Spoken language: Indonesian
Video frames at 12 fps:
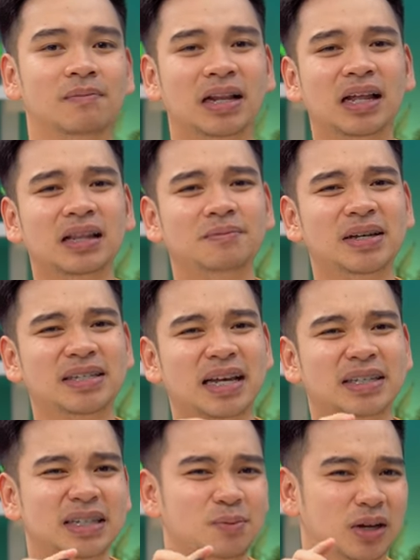Malah lebih
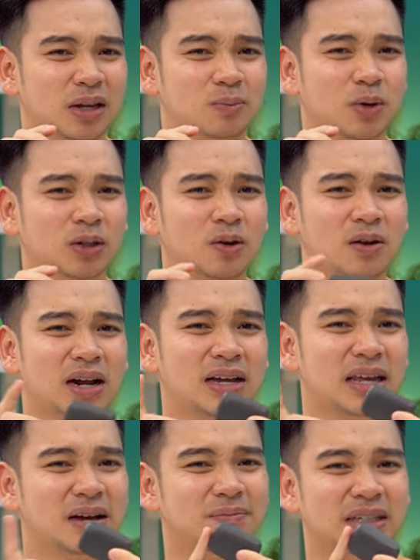seksi mungkin buat orang
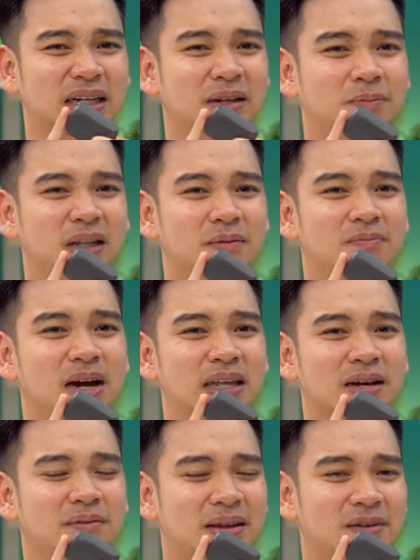yang bisa dapetin
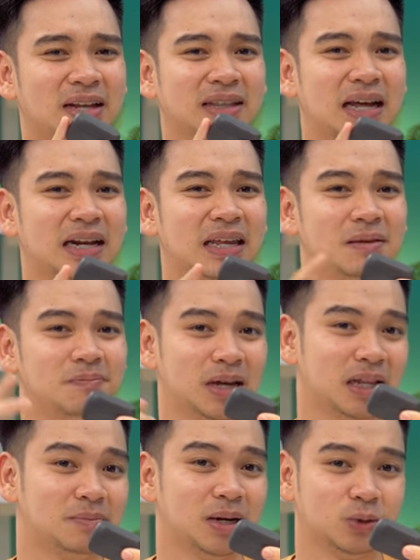banyak manfaat dari
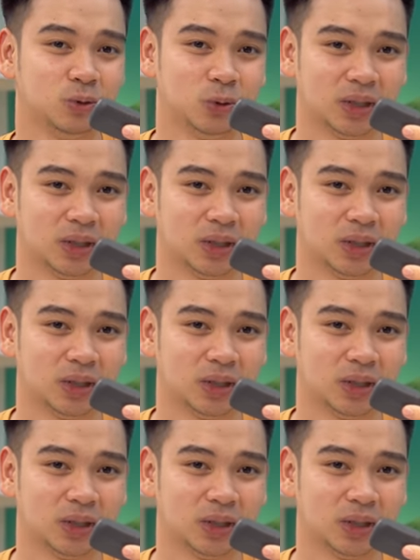IP57